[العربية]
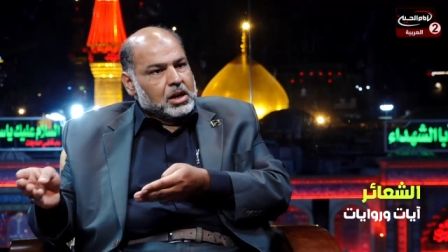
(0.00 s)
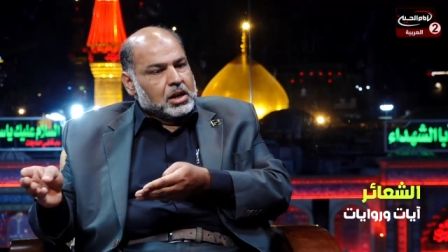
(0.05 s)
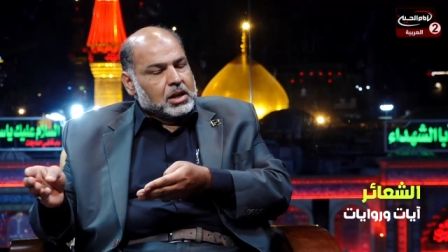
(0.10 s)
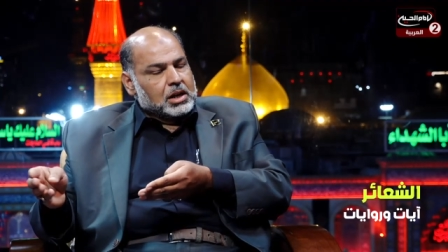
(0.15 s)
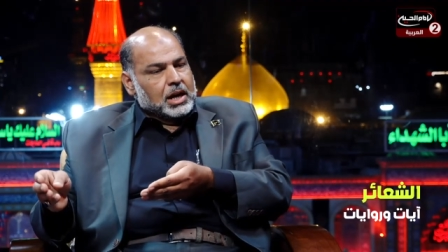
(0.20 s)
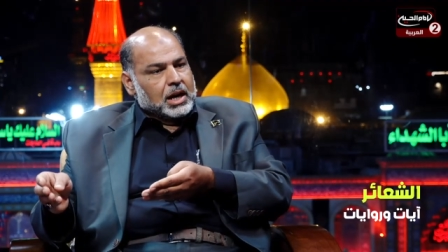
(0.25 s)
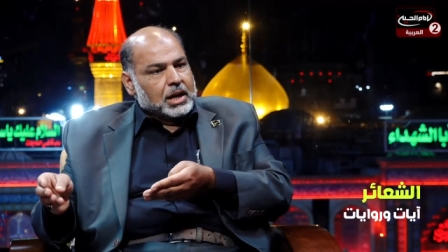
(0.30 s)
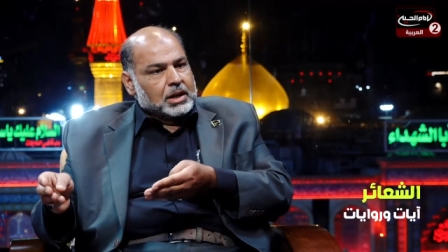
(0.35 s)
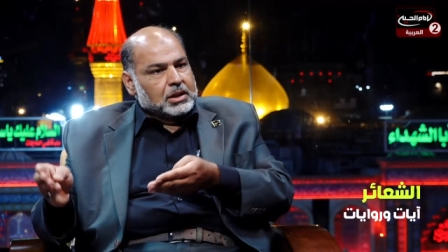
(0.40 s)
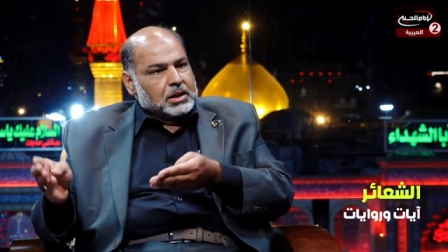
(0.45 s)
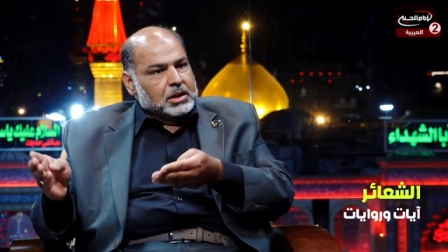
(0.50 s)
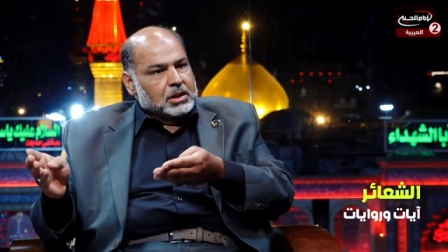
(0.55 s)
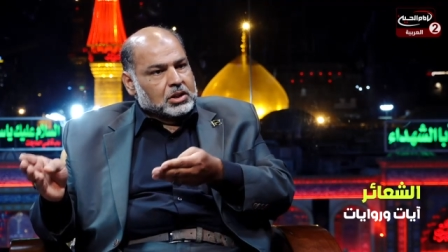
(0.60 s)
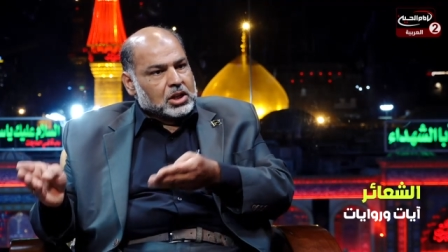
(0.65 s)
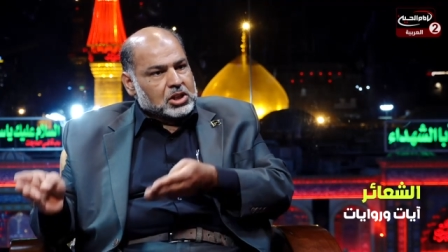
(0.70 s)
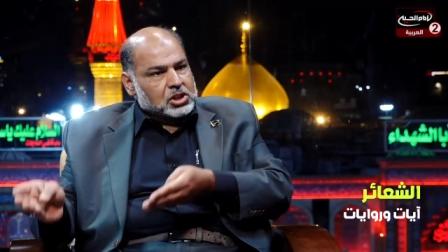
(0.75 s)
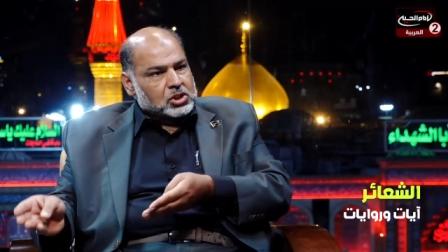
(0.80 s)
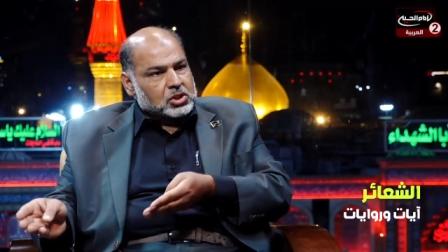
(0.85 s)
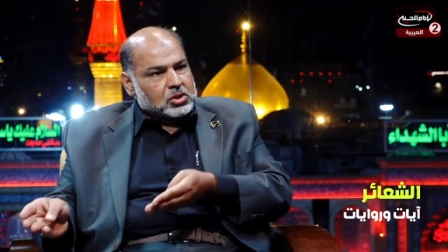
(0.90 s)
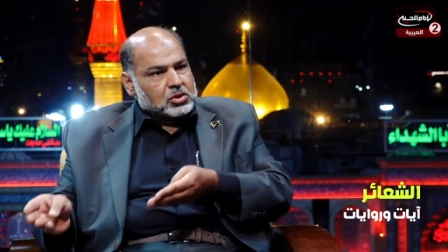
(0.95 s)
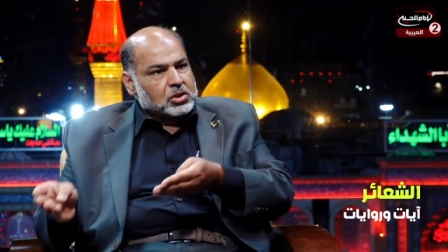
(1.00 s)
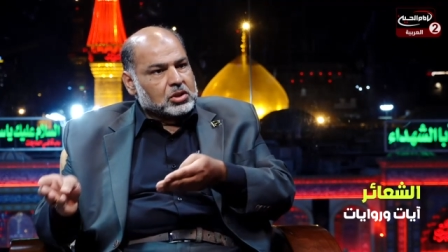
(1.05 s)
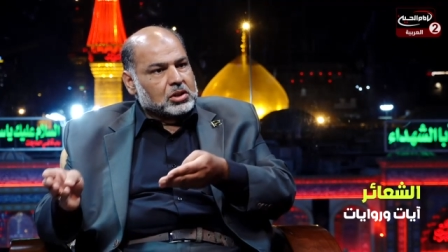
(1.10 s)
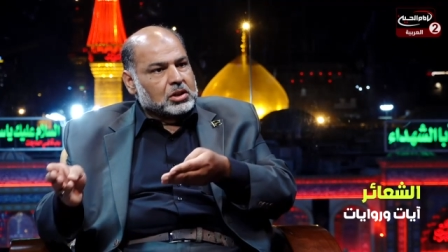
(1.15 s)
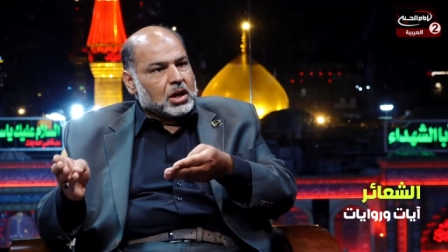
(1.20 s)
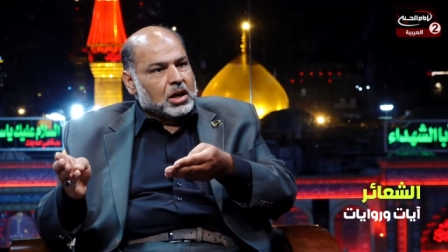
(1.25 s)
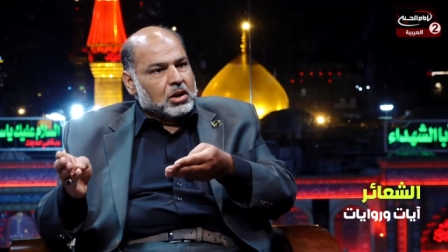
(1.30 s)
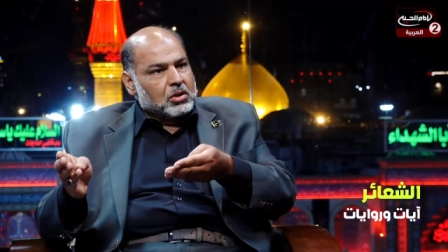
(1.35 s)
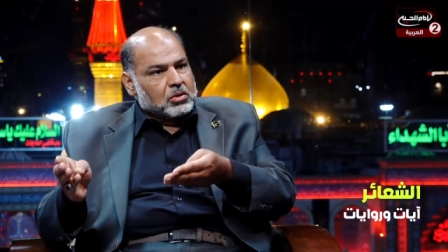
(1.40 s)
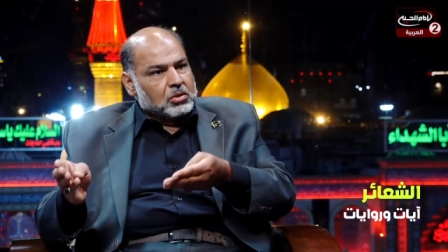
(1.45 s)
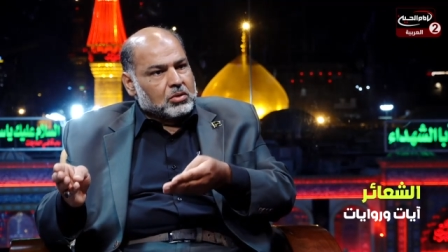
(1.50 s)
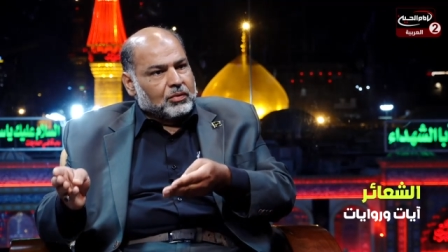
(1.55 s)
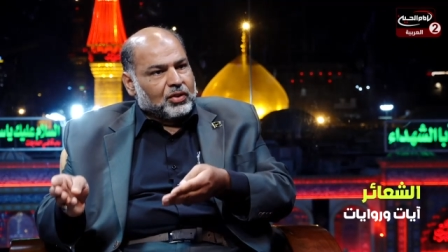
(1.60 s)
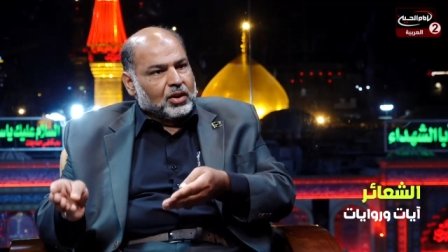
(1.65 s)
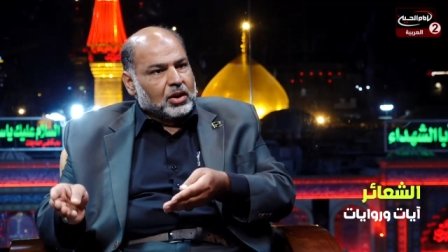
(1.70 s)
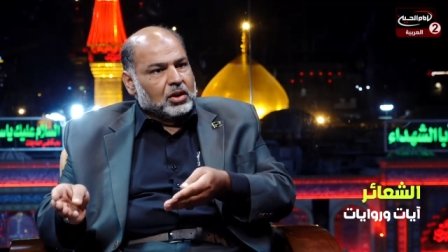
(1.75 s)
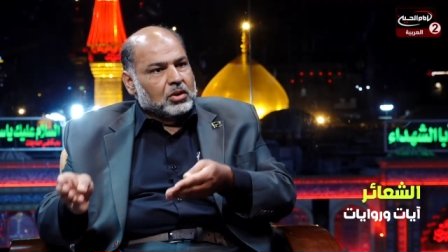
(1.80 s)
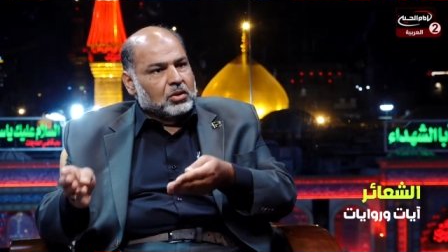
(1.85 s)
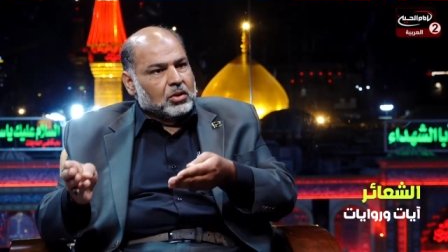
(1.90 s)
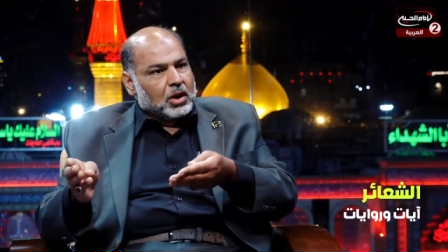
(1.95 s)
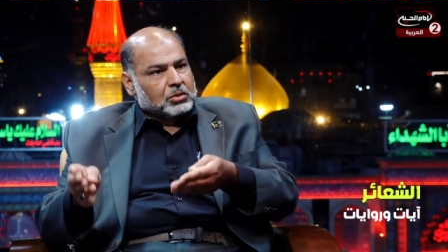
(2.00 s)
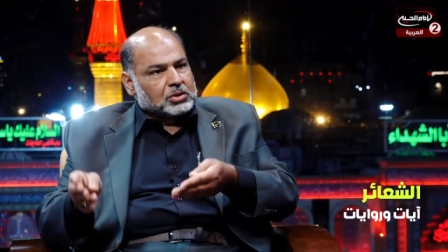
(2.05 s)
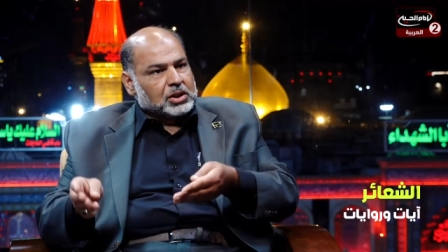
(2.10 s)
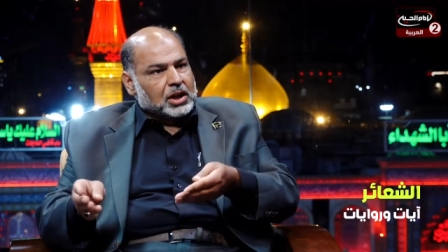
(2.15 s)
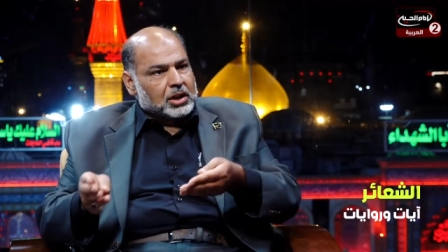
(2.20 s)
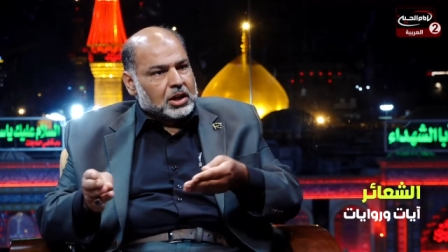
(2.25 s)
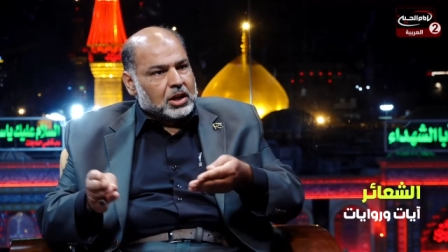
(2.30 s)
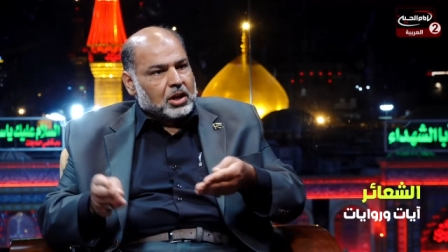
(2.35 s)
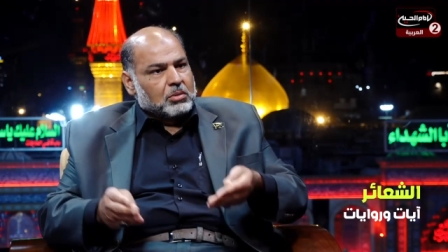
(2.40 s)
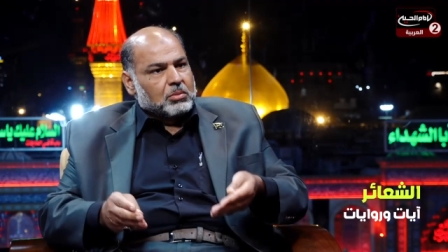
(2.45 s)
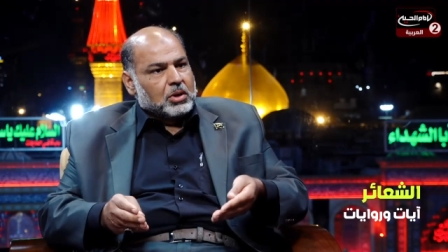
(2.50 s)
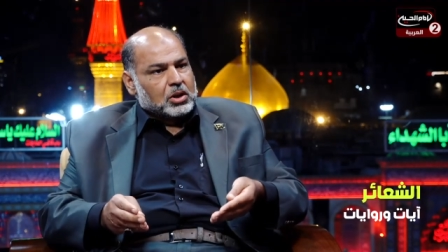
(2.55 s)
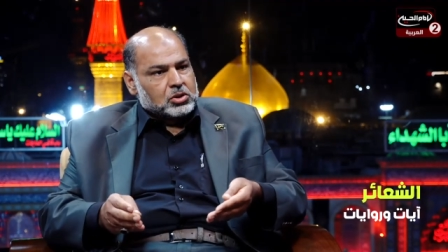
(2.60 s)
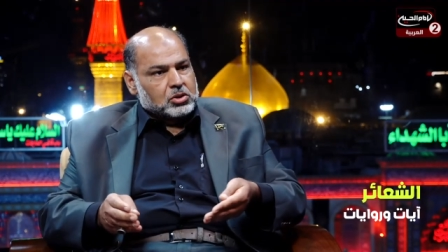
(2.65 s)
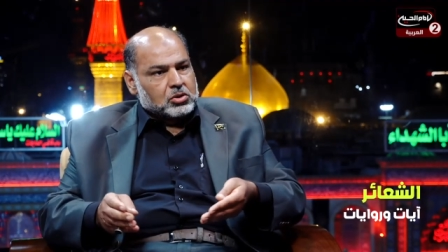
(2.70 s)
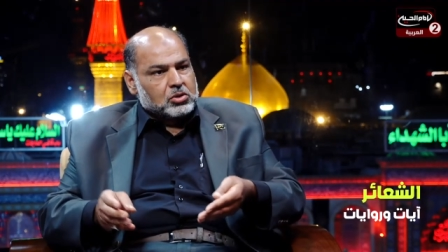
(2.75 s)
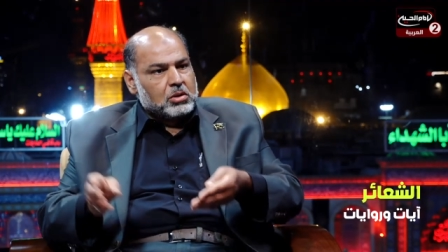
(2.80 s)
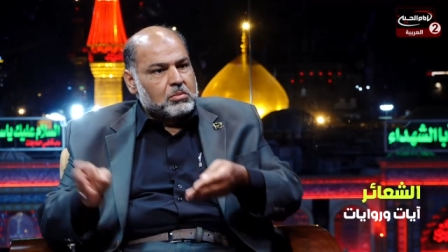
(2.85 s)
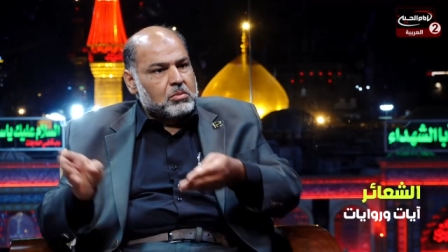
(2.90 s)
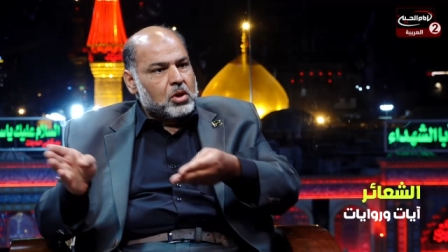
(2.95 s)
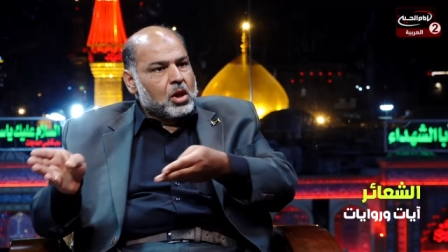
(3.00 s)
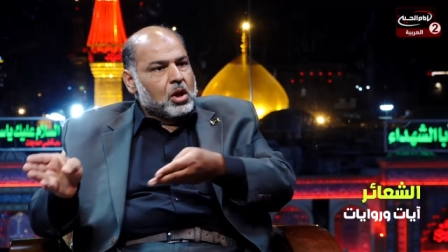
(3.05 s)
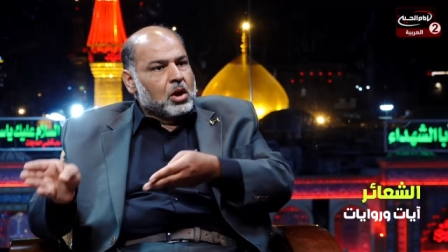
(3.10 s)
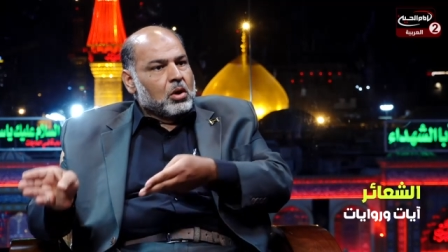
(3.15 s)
يعني نص او فعل او تقرير معصوم